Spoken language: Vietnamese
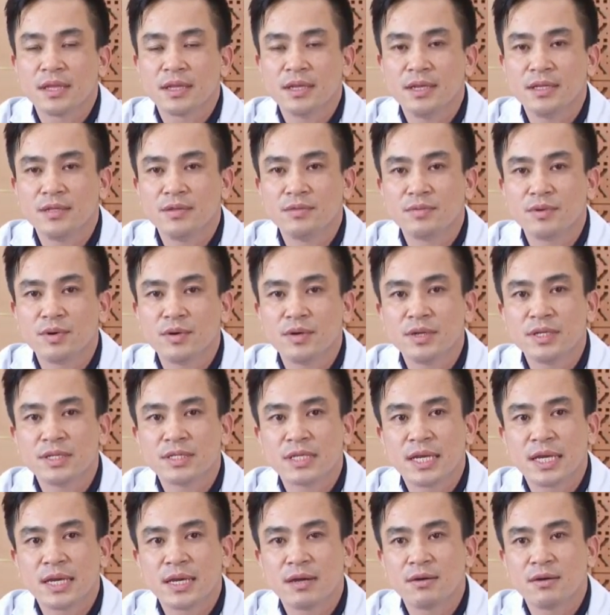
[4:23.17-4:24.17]
thì chúng tôi
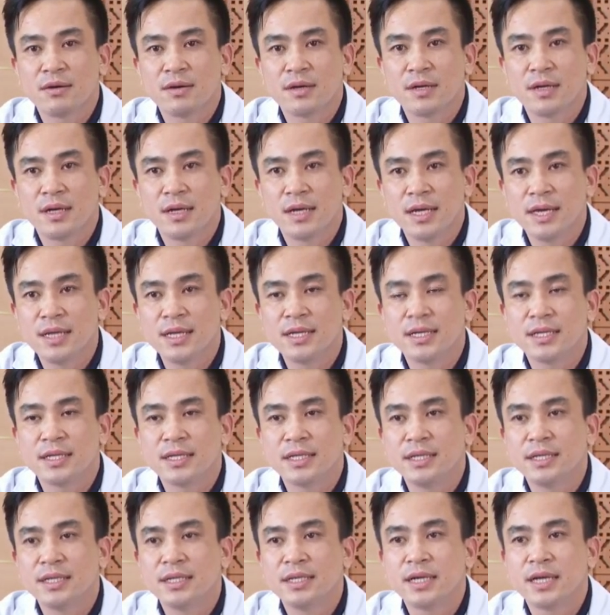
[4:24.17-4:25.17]
sẽ lên
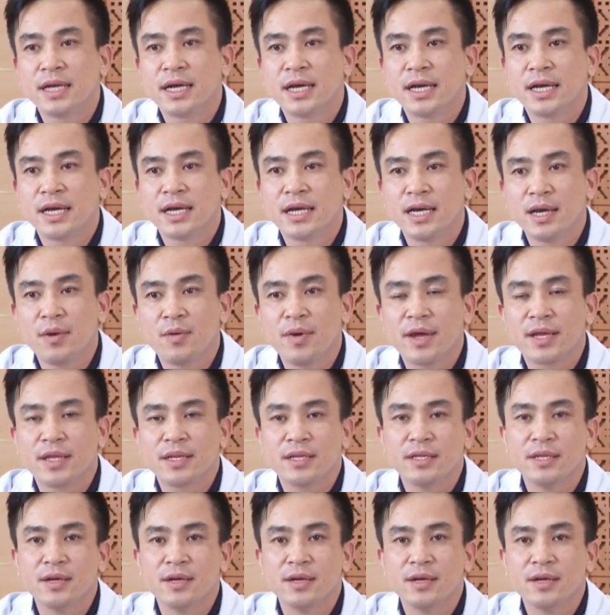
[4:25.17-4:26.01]
những cái kế hoạch